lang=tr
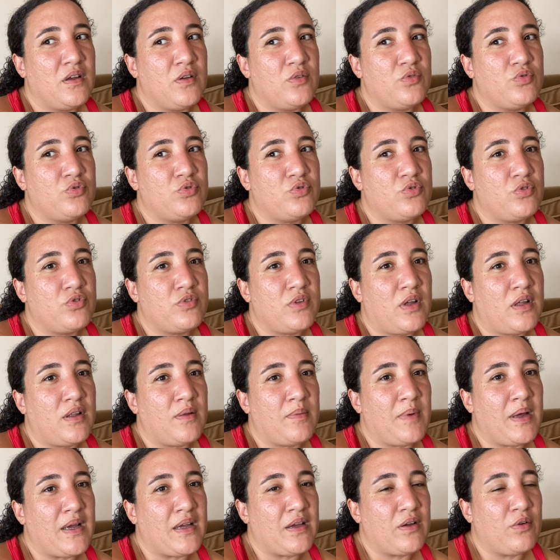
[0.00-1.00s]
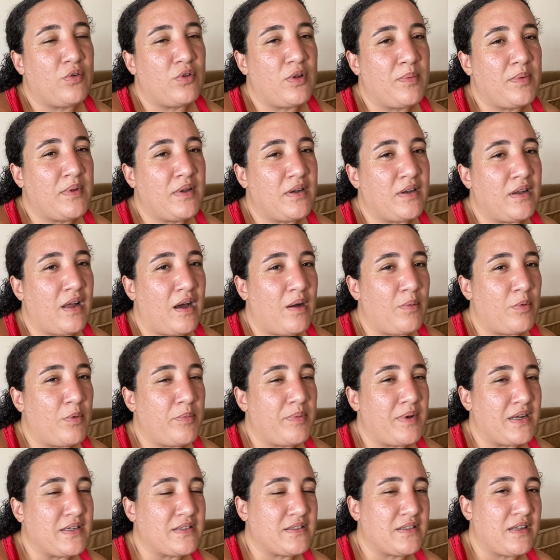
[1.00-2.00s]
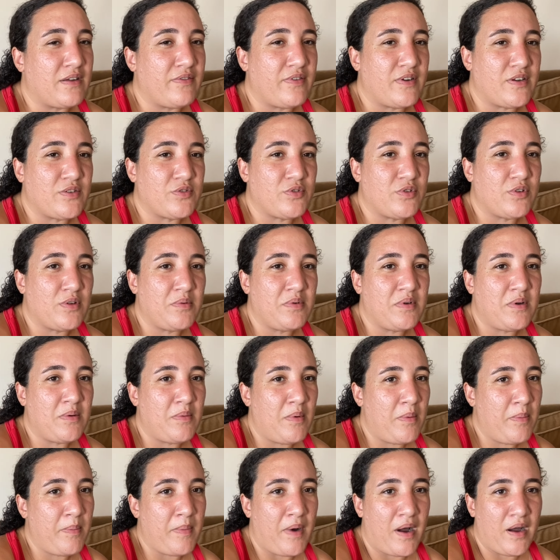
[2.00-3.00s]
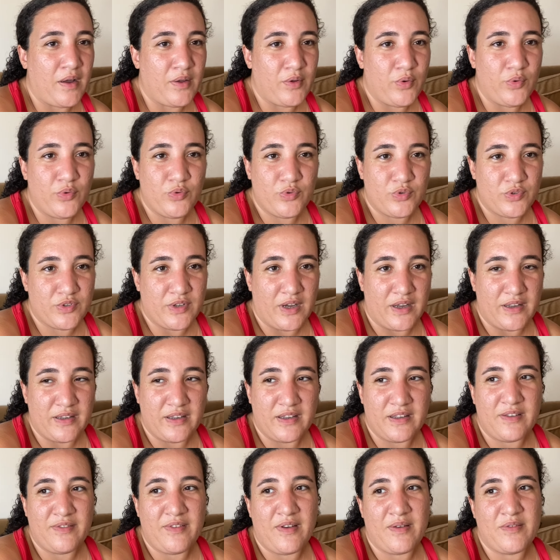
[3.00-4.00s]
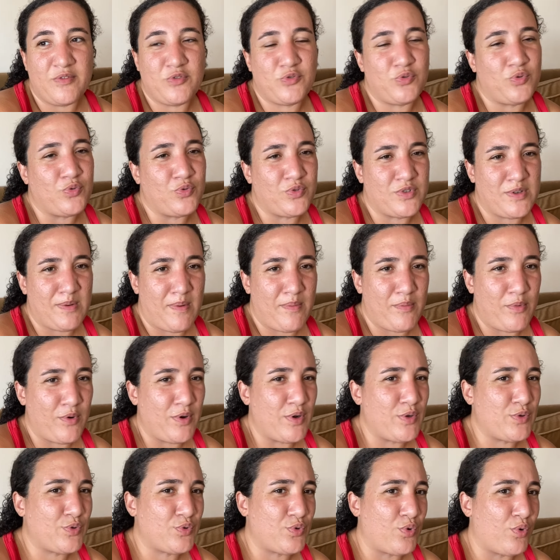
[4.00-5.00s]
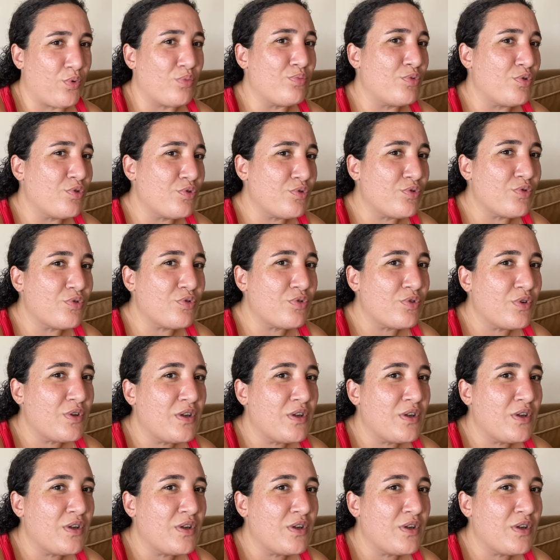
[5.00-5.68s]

3-4 tane belki olabilir lavabo biraz daha fazla olabilir ama banyo 3 taneydi ve çoğu zaman böyle solmuyordu.